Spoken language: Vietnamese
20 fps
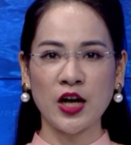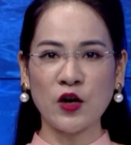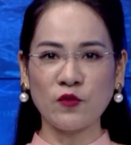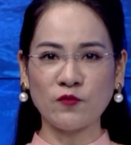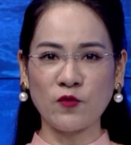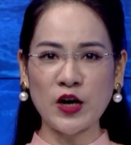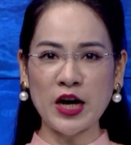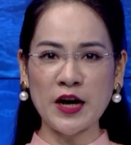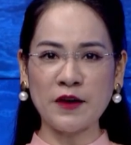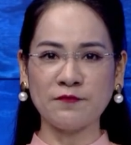
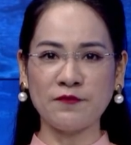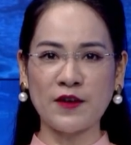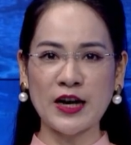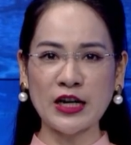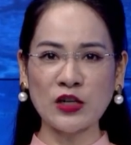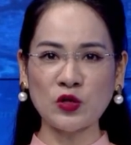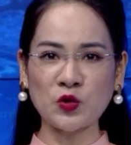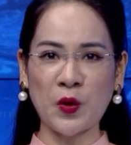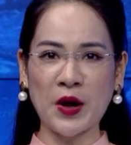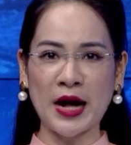phối hợp
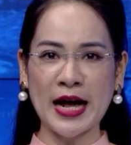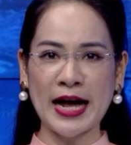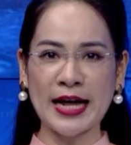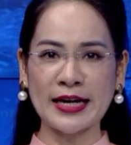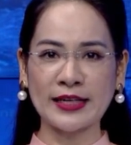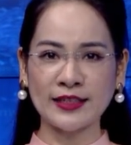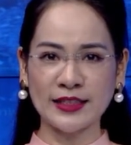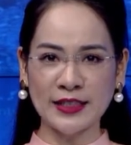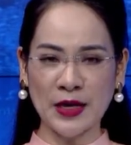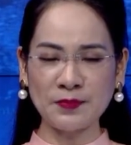với tòa
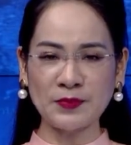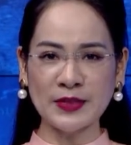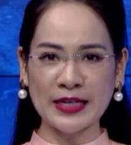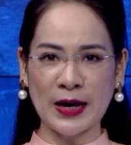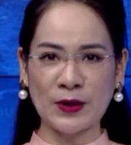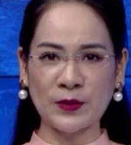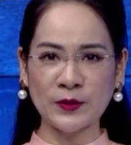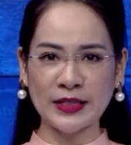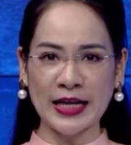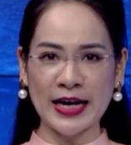án cấp
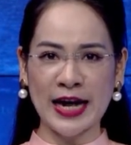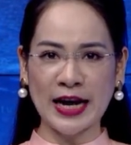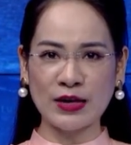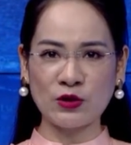cao tại Hà